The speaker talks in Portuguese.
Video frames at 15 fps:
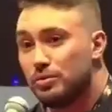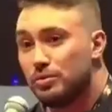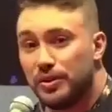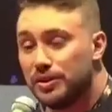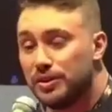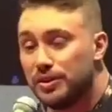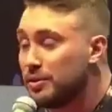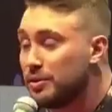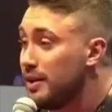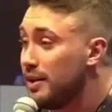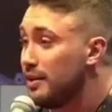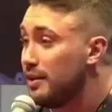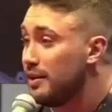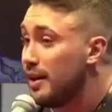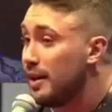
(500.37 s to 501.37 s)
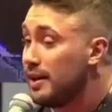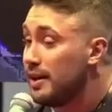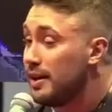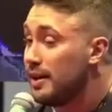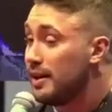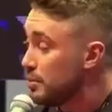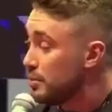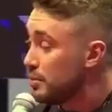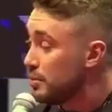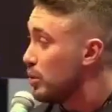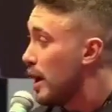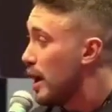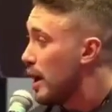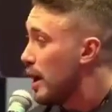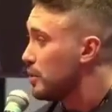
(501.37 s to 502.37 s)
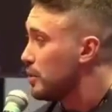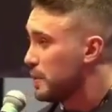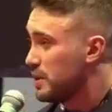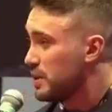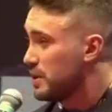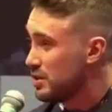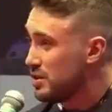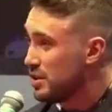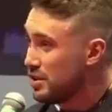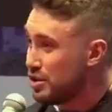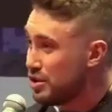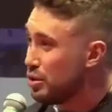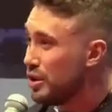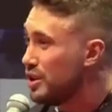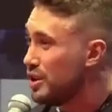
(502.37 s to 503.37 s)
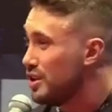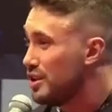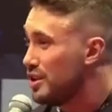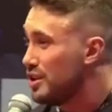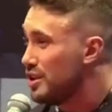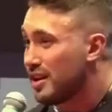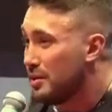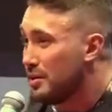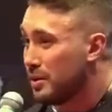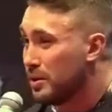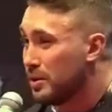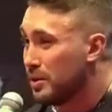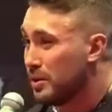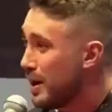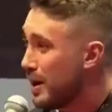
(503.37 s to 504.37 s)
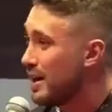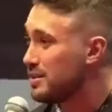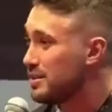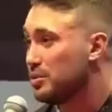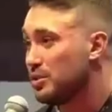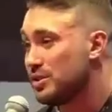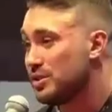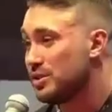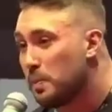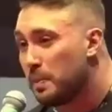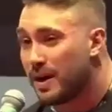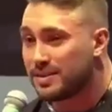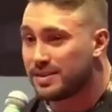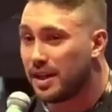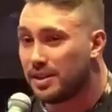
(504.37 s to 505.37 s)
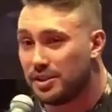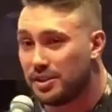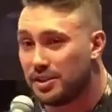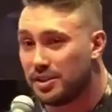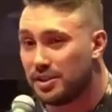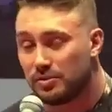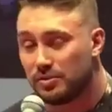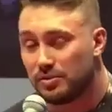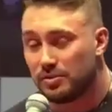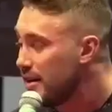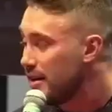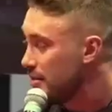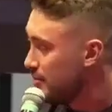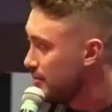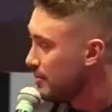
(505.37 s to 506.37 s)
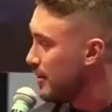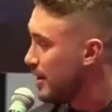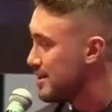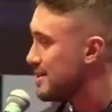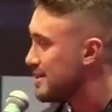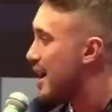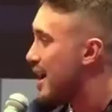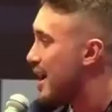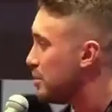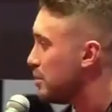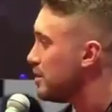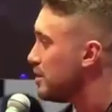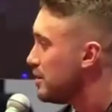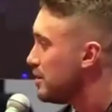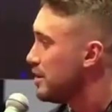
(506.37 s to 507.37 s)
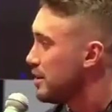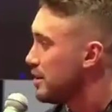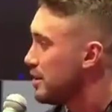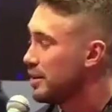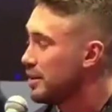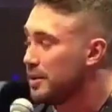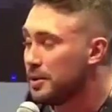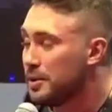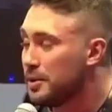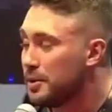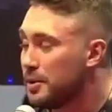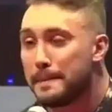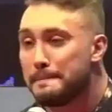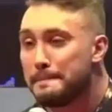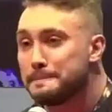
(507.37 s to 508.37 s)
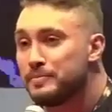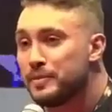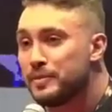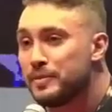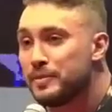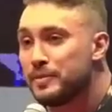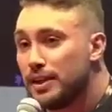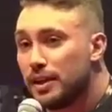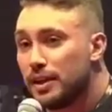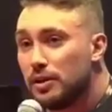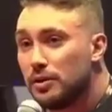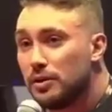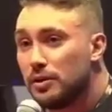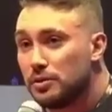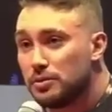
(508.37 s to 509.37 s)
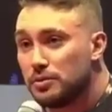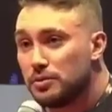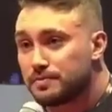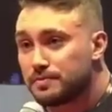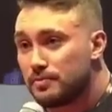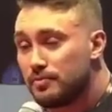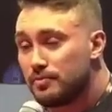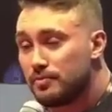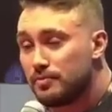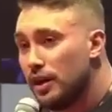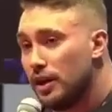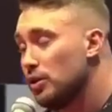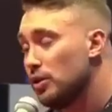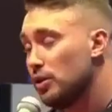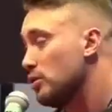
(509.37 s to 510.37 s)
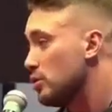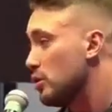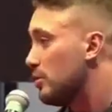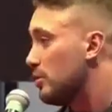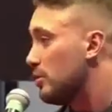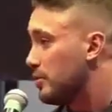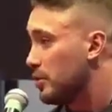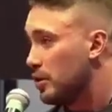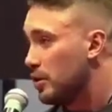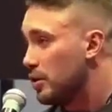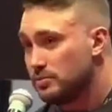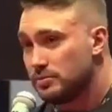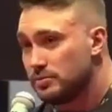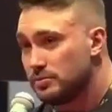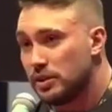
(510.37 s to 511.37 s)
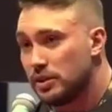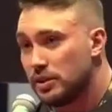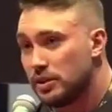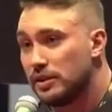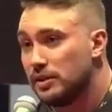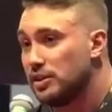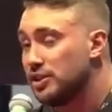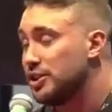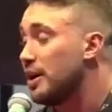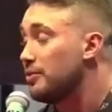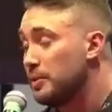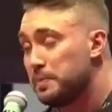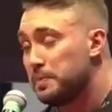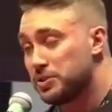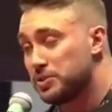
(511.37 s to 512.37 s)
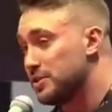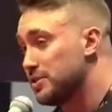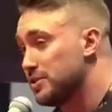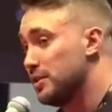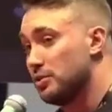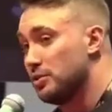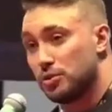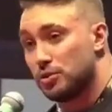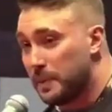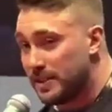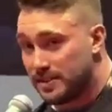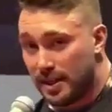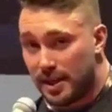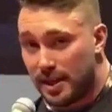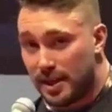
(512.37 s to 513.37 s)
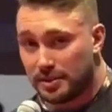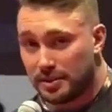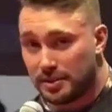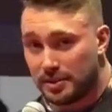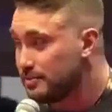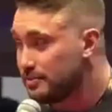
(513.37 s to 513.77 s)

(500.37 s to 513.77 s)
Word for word: meu físico ele, ele enche muito rápido, eu preciso assim, de dois dias carvando no máximo. Se eu passar disso, vai vazar água, entendeu? Então eu não sou a favor, já vi pessoas que dão super certo,